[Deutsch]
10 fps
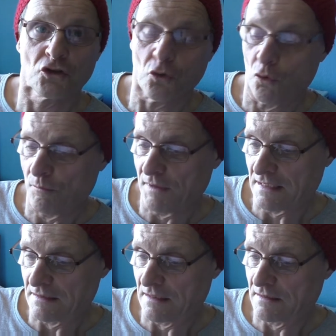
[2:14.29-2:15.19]

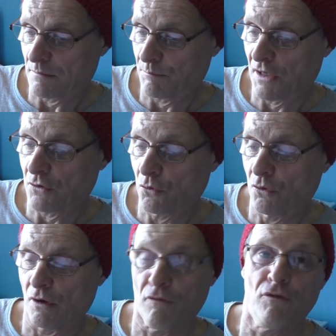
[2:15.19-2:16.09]
Stromnetzes bei
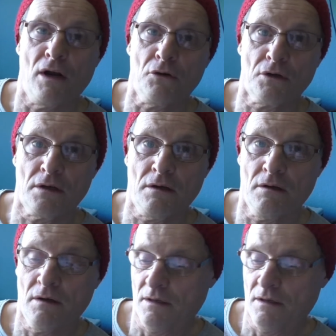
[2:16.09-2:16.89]
Dunkelflauten.